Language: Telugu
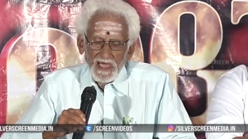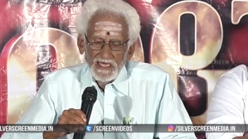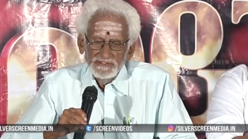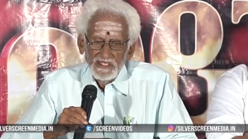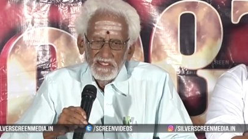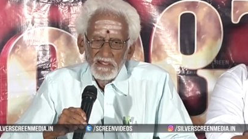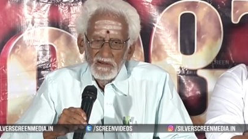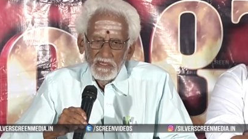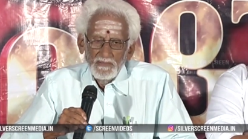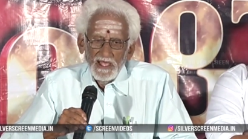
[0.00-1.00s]
ఆర్థికంగా
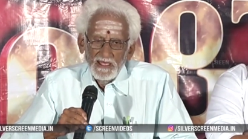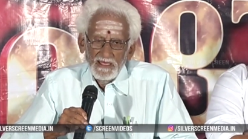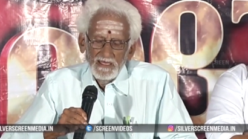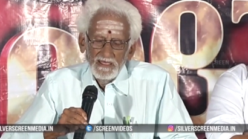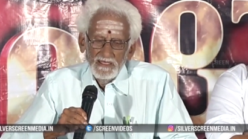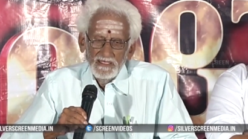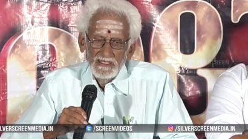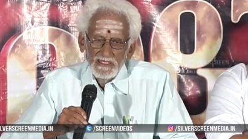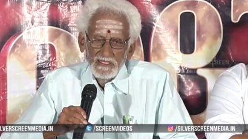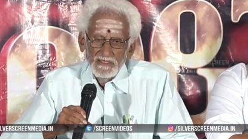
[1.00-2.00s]
కూడా బాగా
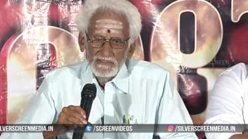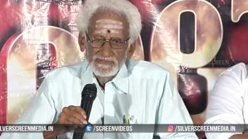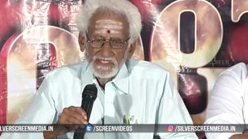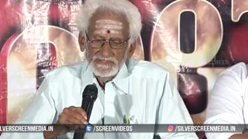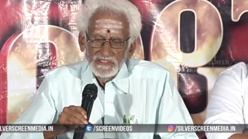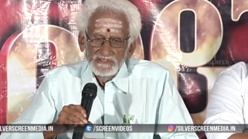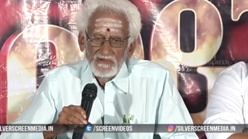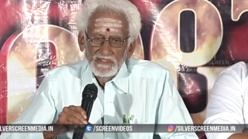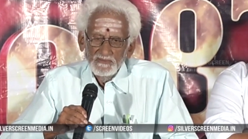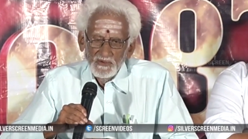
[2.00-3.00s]
సక్సెస్
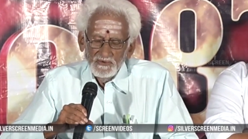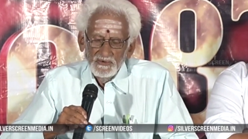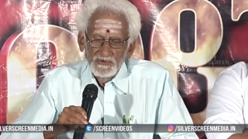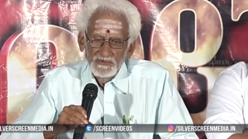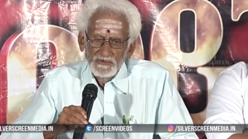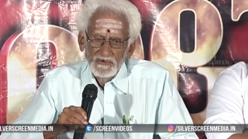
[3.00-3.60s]
అవ్వాలని కోరుకుంటూ